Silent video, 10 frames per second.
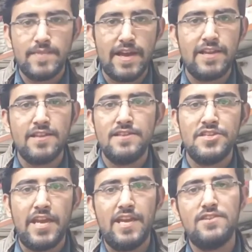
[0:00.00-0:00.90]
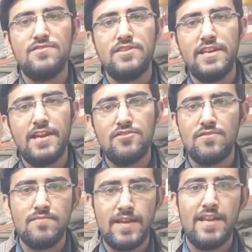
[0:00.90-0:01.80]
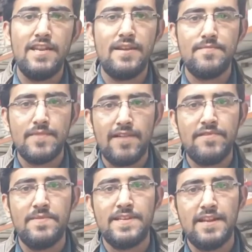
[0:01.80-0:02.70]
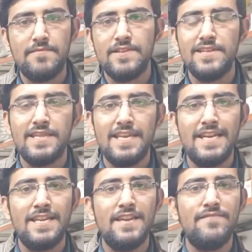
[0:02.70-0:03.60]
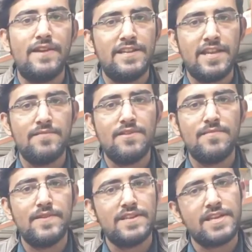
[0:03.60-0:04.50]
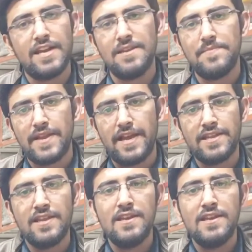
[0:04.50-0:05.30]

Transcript: प्राइस चेंज होती है तो मेरे लिए काफ़ी मसला बन जाता है इसलिए व्हाट्सएप के ऊपर सारी प्राइस